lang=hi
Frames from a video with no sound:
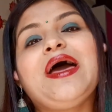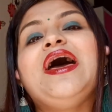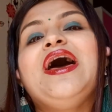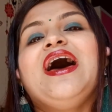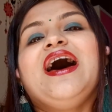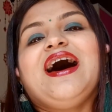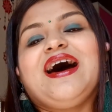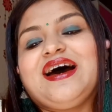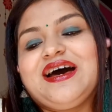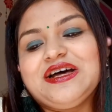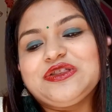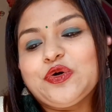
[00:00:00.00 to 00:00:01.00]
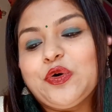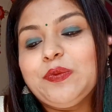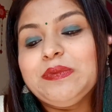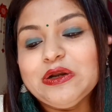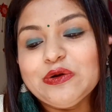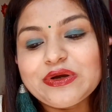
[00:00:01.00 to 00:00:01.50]
हैं
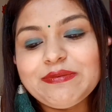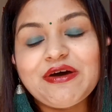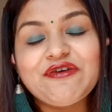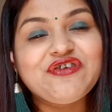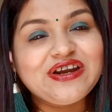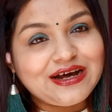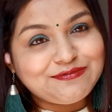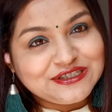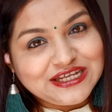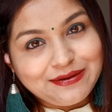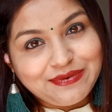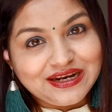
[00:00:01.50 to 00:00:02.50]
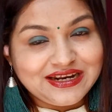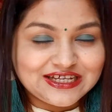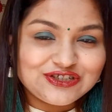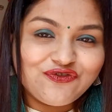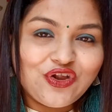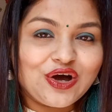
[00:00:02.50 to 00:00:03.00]
तो मिलूंगी मैं फिर आपसे मेरे
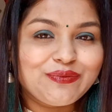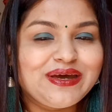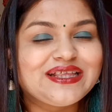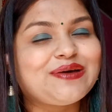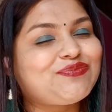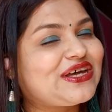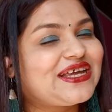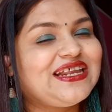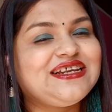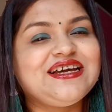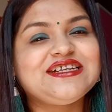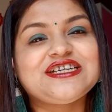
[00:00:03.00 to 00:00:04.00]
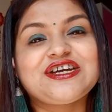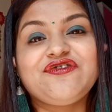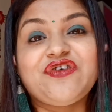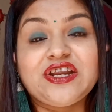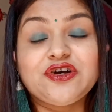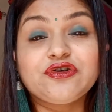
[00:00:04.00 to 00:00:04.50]
नेक्स्ट व्लॉग में तब तक के लिए टेक
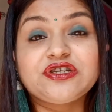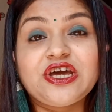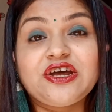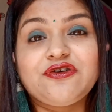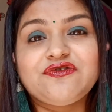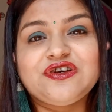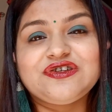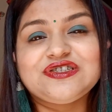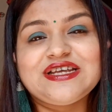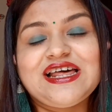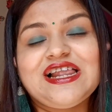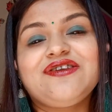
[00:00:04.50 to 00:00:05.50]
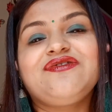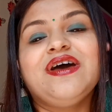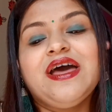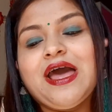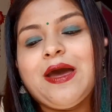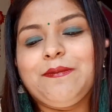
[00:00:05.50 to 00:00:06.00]
ए वेरी गुड केयर ऑफ योर सेल्फ
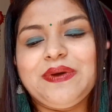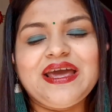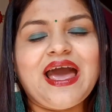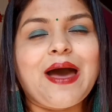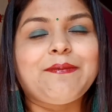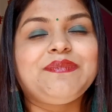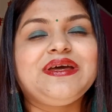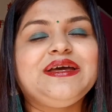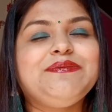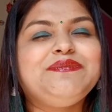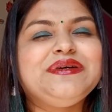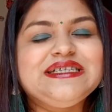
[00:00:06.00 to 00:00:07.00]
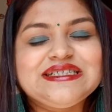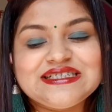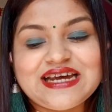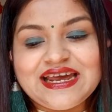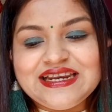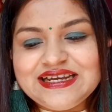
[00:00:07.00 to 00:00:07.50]
बी हैप्पी बी
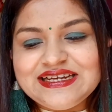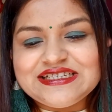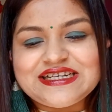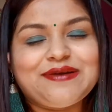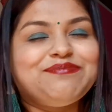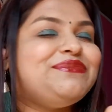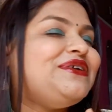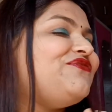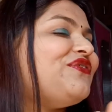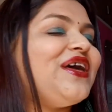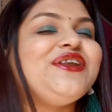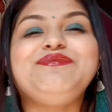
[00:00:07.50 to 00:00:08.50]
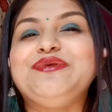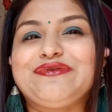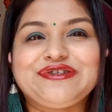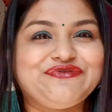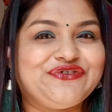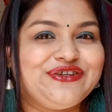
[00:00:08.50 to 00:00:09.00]
स्टाइलिश एंड बी वेरी
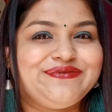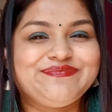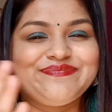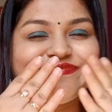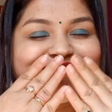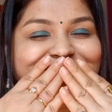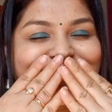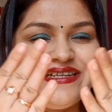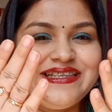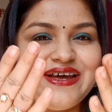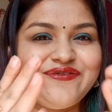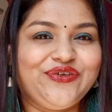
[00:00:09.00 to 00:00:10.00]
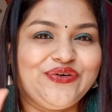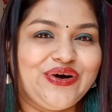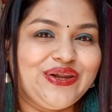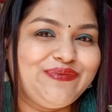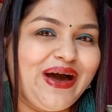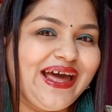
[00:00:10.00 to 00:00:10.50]
ब्यूटिफुल लव यू
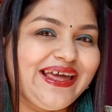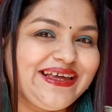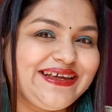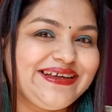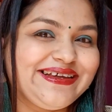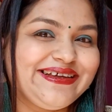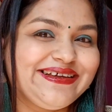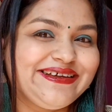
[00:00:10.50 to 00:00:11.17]
ऑल बाई